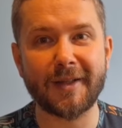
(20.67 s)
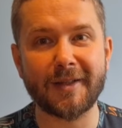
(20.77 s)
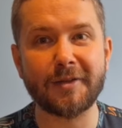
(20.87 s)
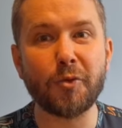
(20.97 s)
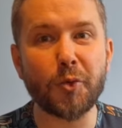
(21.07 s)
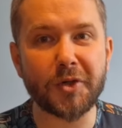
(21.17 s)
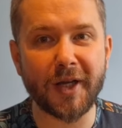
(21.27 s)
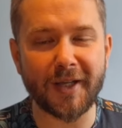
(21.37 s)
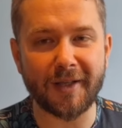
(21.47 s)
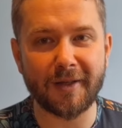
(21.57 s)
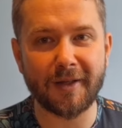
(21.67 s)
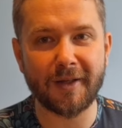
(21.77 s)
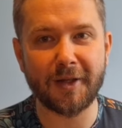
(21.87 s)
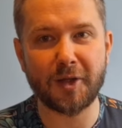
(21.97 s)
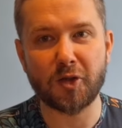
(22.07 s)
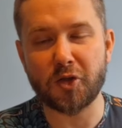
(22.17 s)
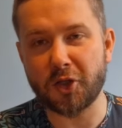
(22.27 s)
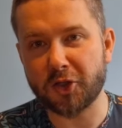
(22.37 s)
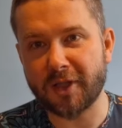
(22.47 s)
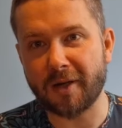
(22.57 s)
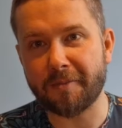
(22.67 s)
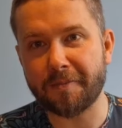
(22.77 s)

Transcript: dłużej niż ten,